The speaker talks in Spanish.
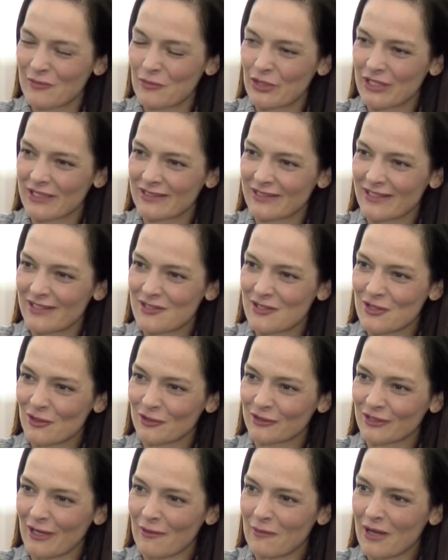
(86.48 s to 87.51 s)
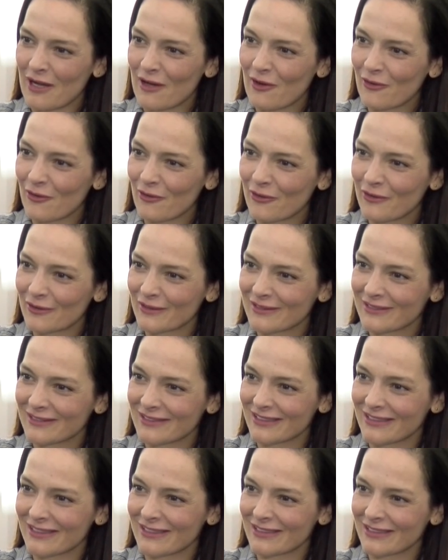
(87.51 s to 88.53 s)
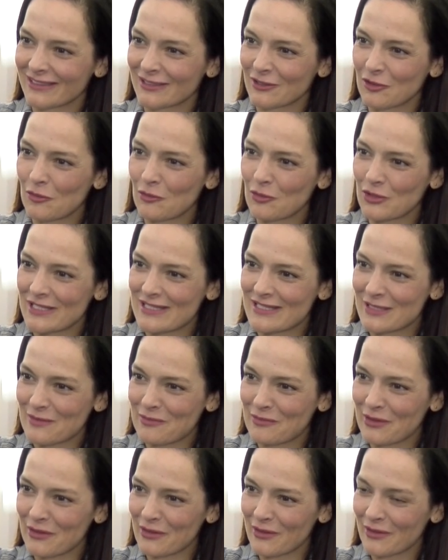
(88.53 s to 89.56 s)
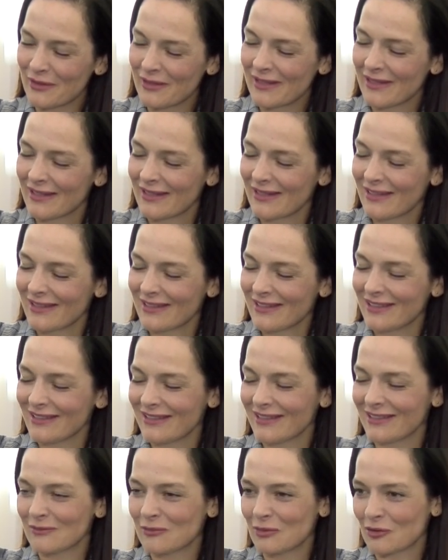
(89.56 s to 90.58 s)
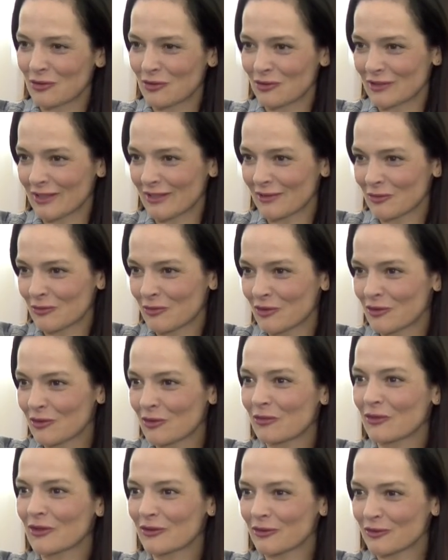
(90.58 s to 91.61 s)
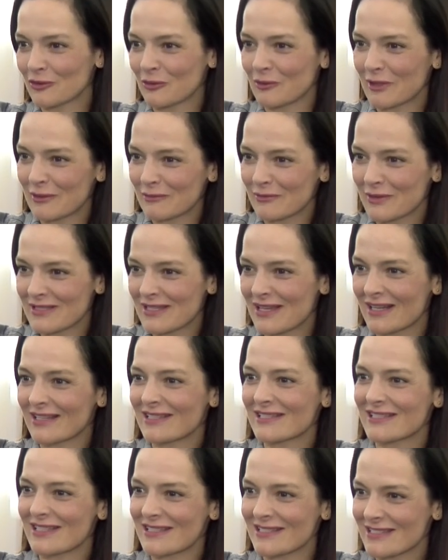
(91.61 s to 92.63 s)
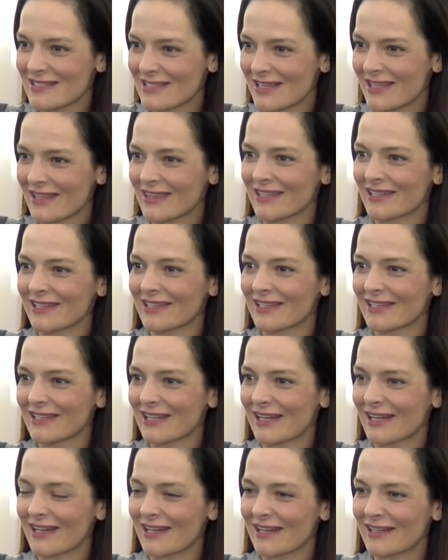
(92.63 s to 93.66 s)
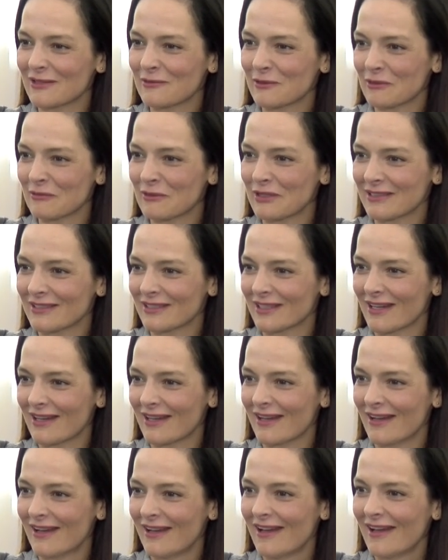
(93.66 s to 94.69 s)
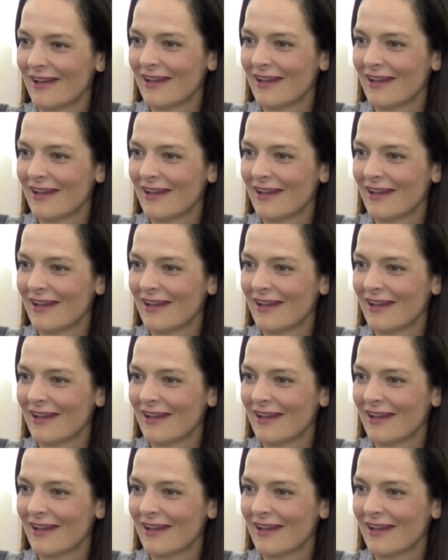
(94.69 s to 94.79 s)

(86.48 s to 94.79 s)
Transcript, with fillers: muy intenso el trabajo de, los municipios y por lo tanto pues no puedo tomarme esas licencias de ir libremente a